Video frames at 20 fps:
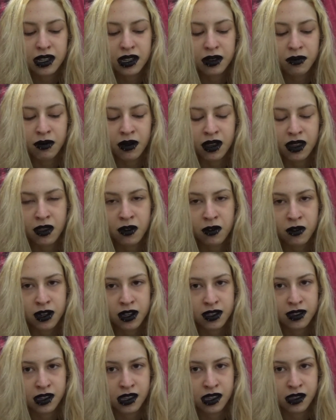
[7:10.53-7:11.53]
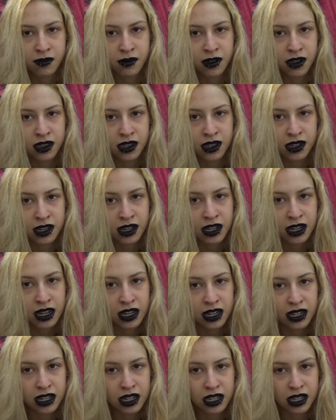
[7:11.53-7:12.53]
me dijo que se
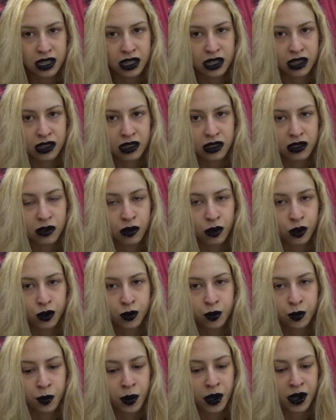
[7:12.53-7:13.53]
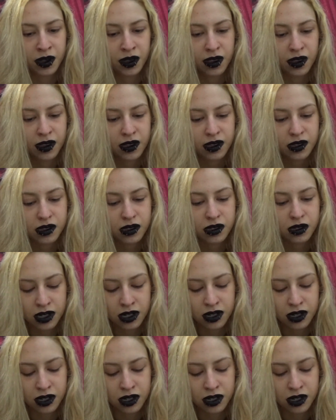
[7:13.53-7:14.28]
dividiría en dos partes,